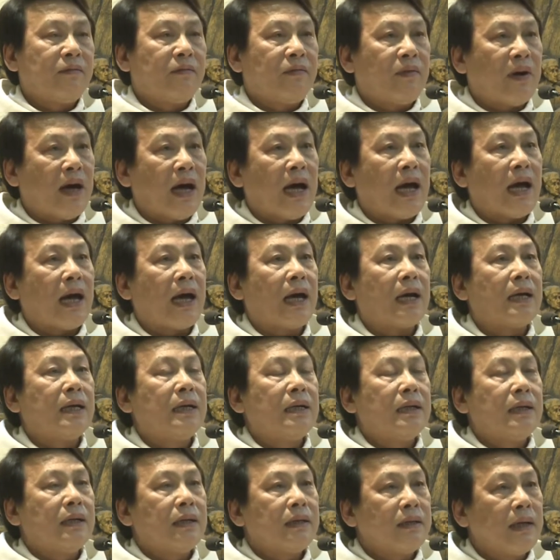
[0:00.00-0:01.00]
và
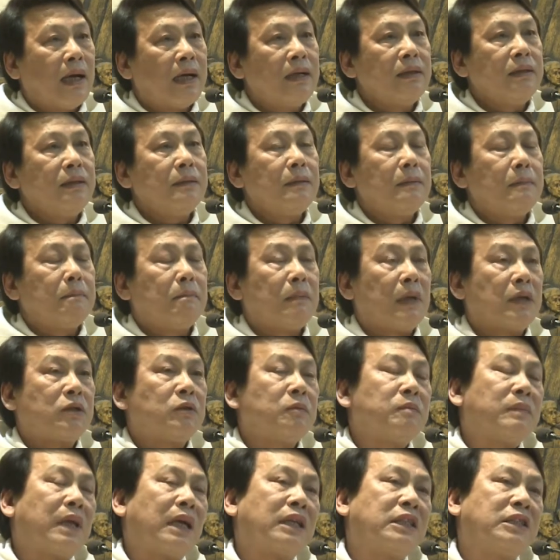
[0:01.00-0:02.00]
đấng mà
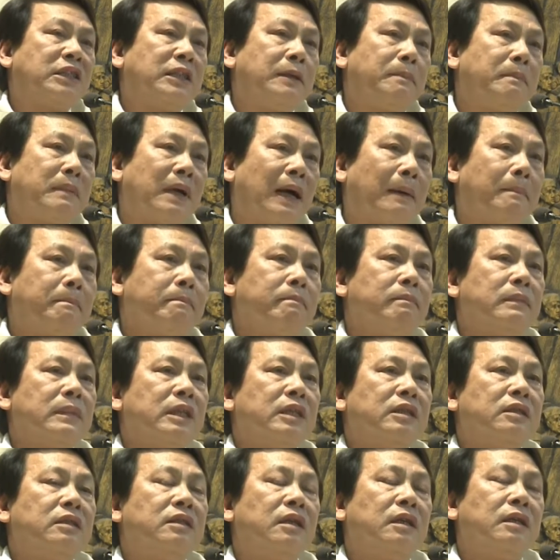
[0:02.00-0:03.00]
chúng ta chiêm ngắm
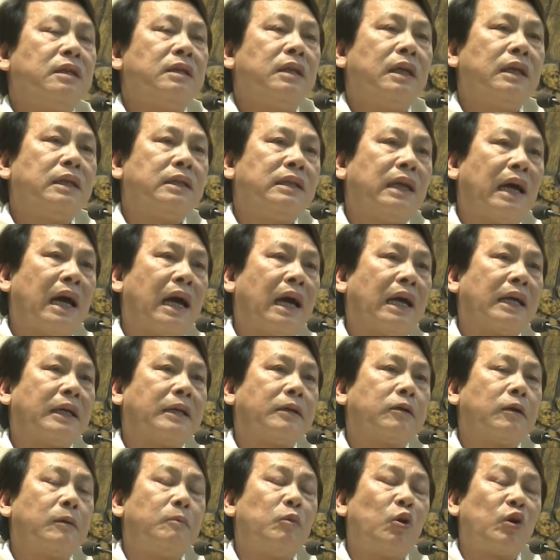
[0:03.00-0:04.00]
dưới hình
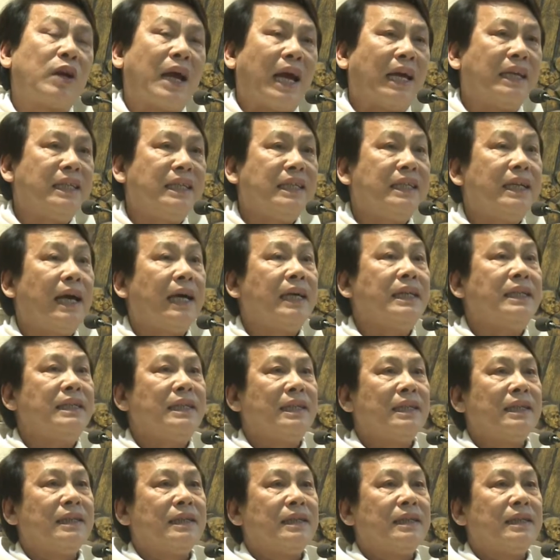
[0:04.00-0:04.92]
hài của một hài nhi đấy